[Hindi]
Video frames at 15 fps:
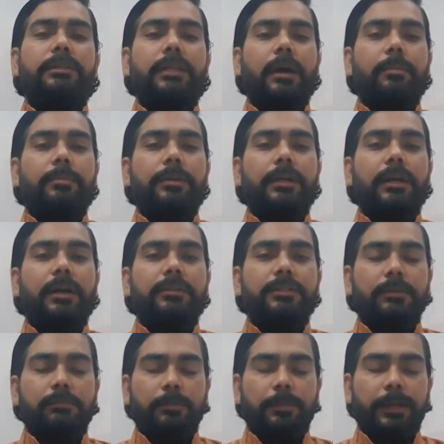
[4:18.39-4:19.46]
ताम्र का
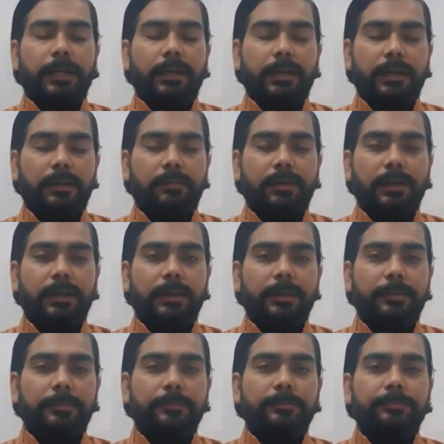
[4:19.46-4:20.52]
जन्मपाया रहने वाला
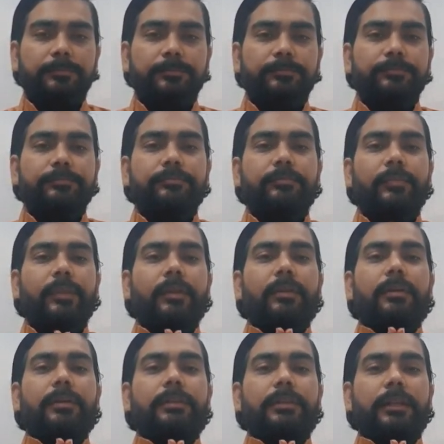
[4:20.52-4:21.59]
है
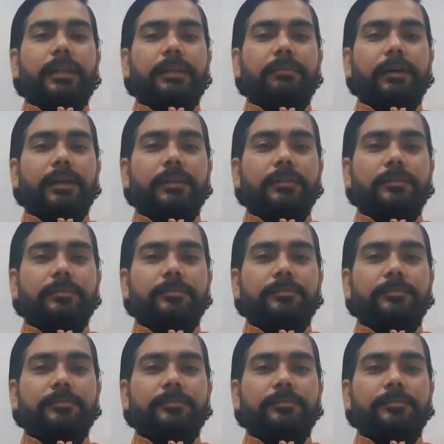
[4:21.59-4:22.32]
धन्यवाद